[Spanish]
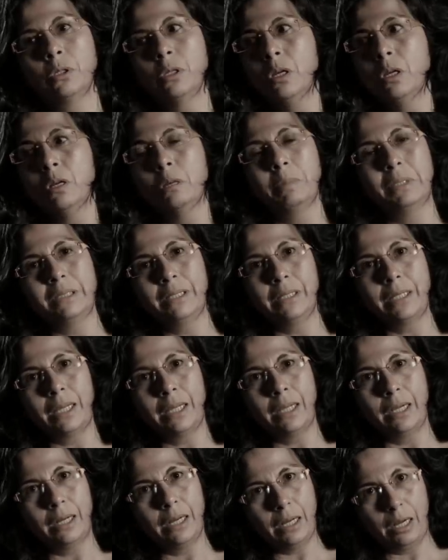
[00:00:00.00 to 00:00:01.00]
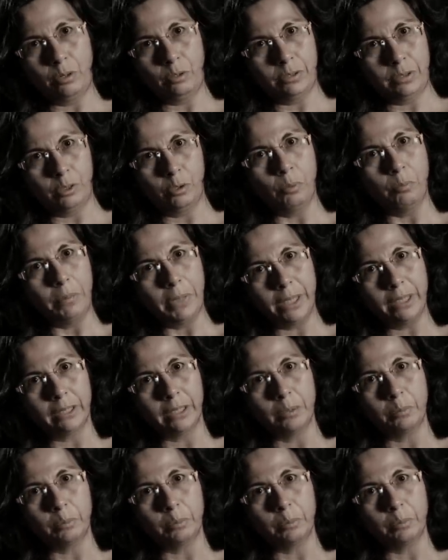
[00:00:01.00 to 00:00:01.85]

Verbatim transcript: Lo que pasa es que hay que leer las cosas completas,